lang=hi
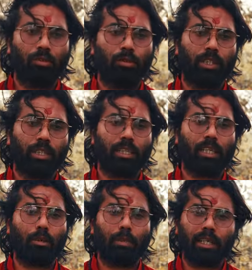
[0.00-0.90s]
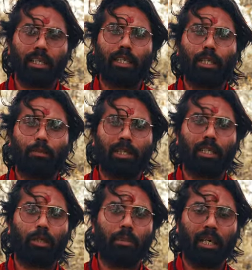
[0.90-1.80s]
उसी के लगभग एक हफ्ते
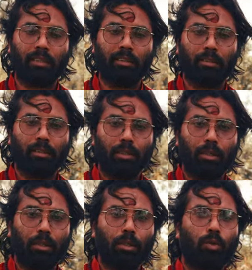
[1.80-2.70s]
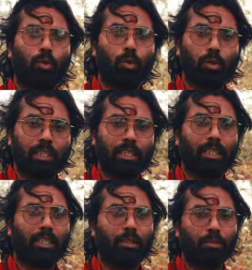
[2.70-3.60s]
के बाद गुरु जी से
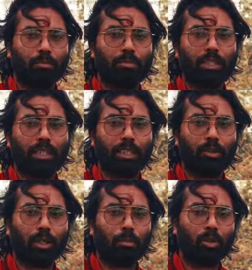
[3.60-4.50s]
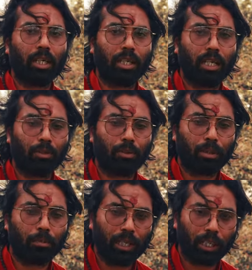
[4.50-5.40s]
ही सीधे जो है मुलाकात
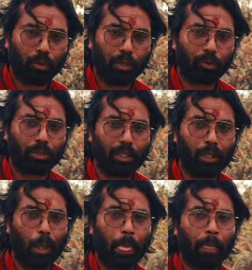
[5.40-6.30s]
हुई बात हुई उनसे